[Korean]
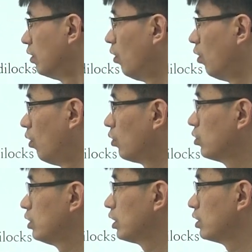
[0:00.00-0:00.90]
어,
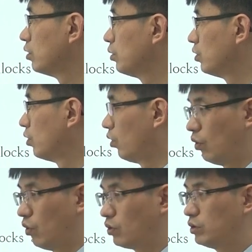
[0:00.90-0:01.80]
어떤 얘기냐면
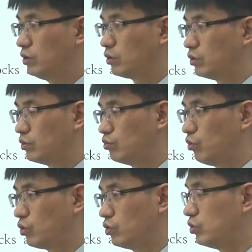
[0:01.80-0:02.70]
어떤
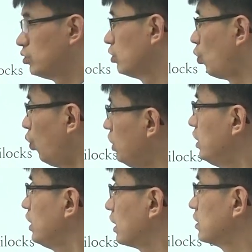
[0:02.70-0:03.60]
뭐 이
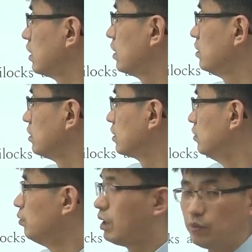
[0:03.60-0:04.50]
골디락스라는
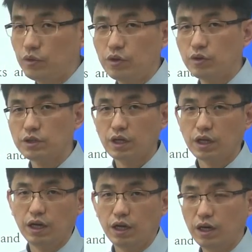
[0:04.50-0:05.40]
금발머리
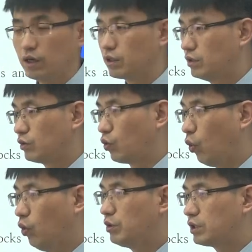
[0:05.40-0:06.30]
여자애가 그
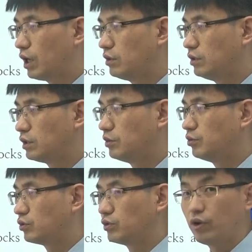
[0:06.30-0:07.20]
곰이 사는
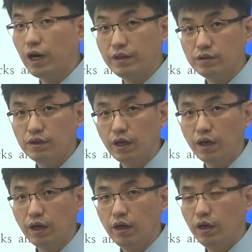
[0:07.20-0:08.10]
집으로
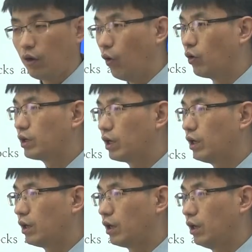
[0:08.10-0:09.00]
들어갔는데
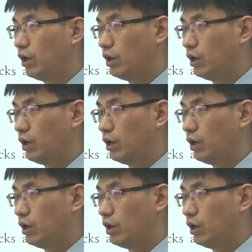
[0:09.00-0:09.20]
거기에